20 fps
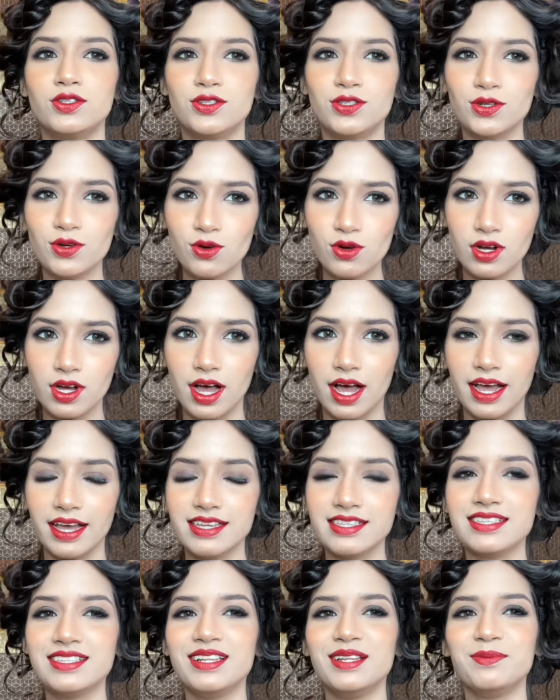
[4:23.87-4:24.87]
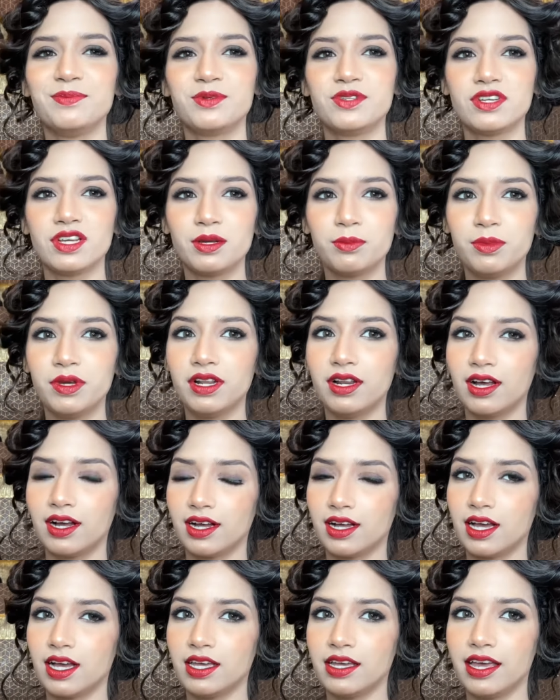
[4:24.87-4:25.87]
सो गाइज लिपस्टिक भी
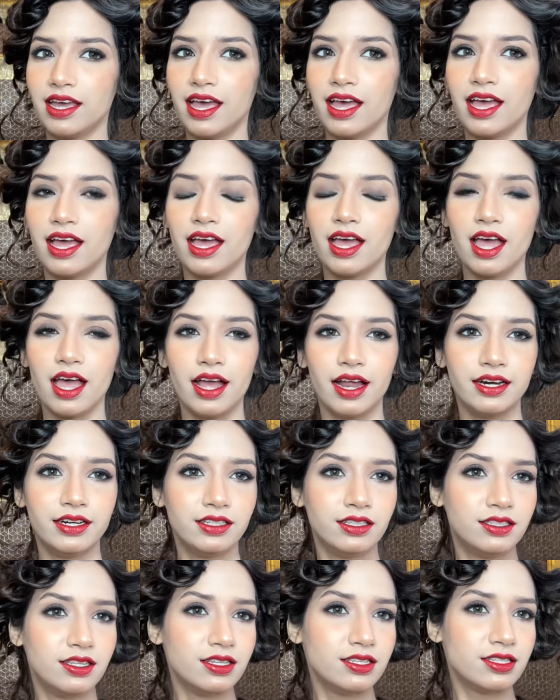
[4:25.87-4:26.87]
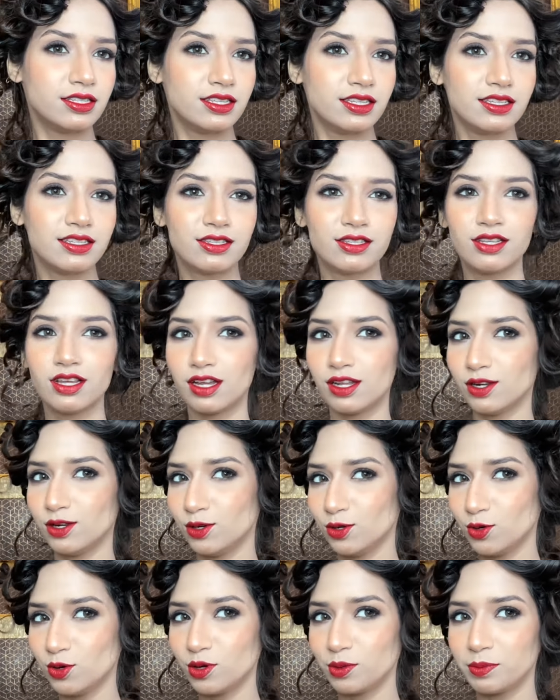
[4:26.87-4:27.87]
लग गई है एंड दिस इज़ द
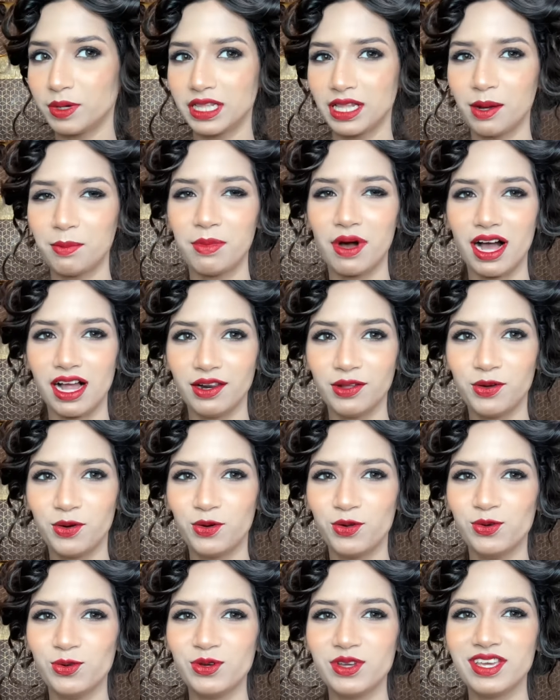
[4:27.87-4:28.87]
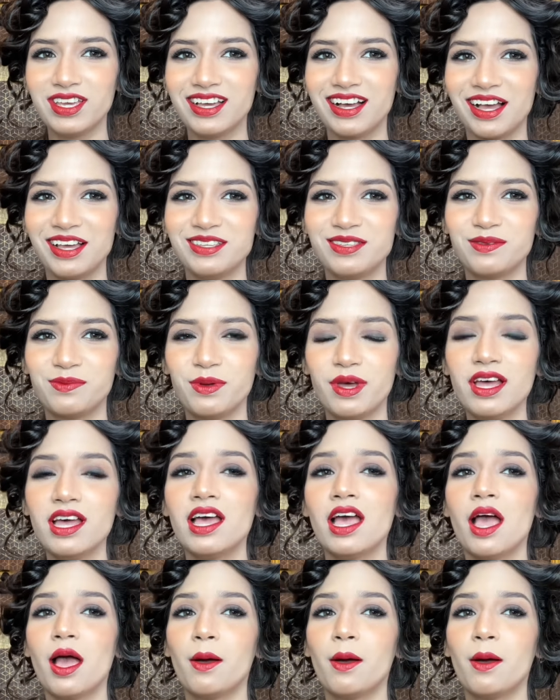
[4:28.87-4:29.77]
लुक मतलब बाल खोलूंगी गाइज मैं